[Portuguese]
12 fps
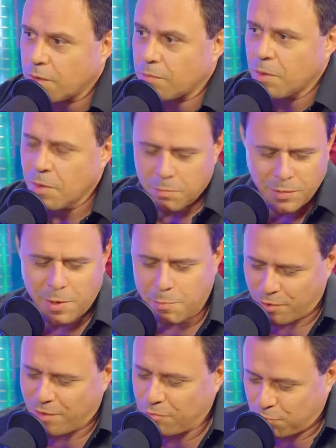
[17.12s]
tá bom. Mas é
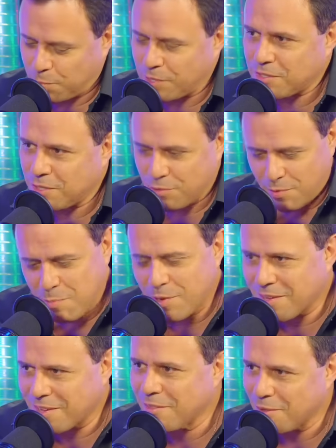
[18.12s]
porque o presente não é
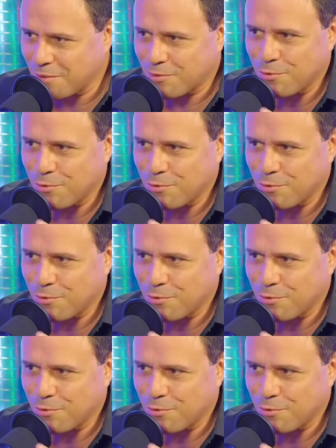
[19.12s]
pequeno, né?